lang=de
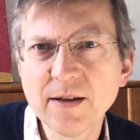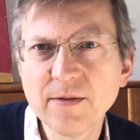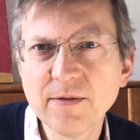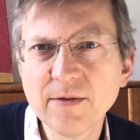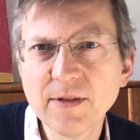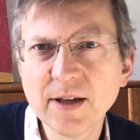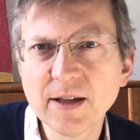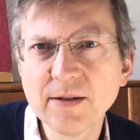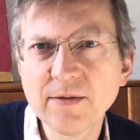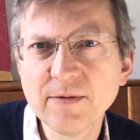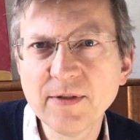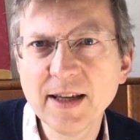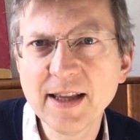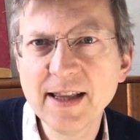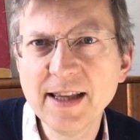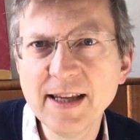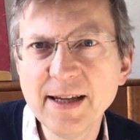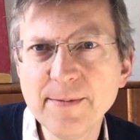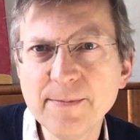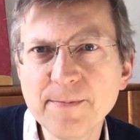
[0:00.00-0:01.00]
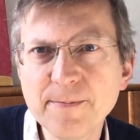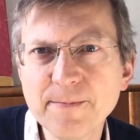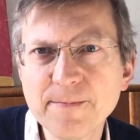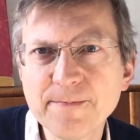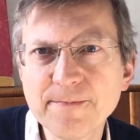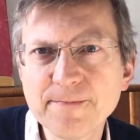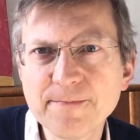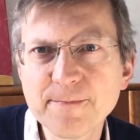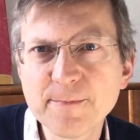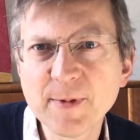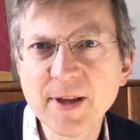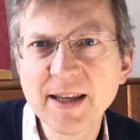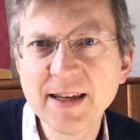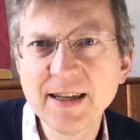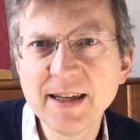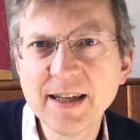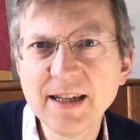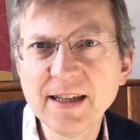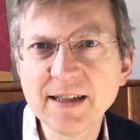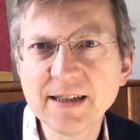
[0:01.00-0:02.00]
werden wir leben.
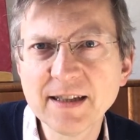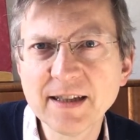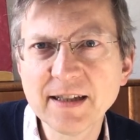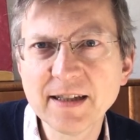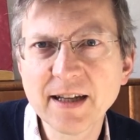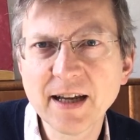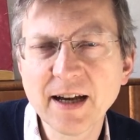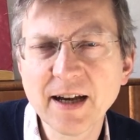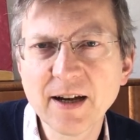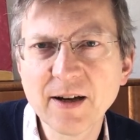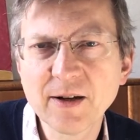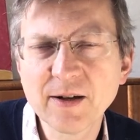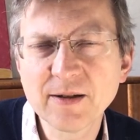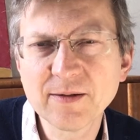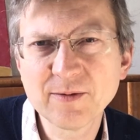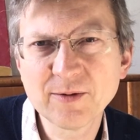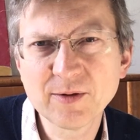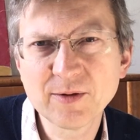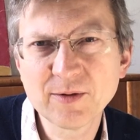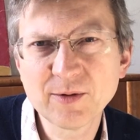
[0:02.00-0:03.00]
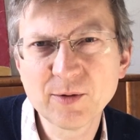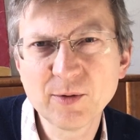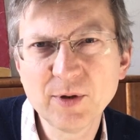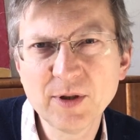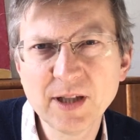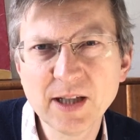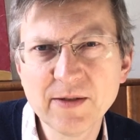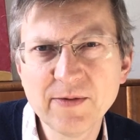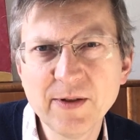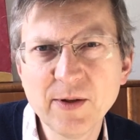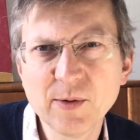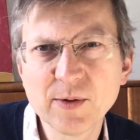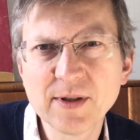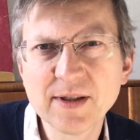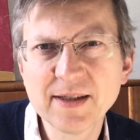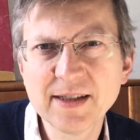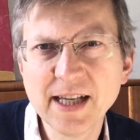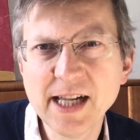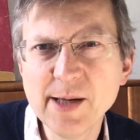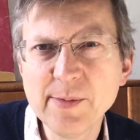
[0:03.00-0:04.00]
Nicht dadurch, dass wir
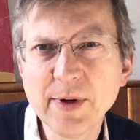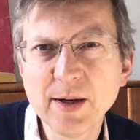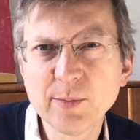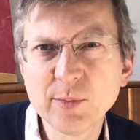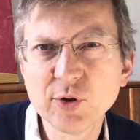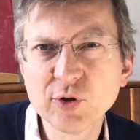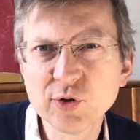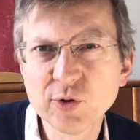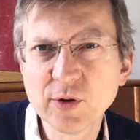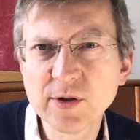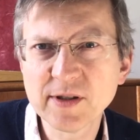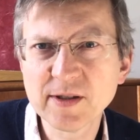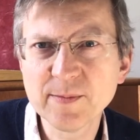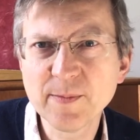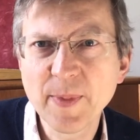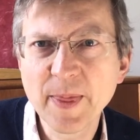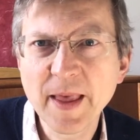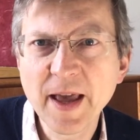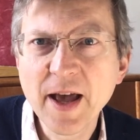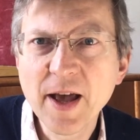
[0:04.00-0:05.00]
uns selber beschützen.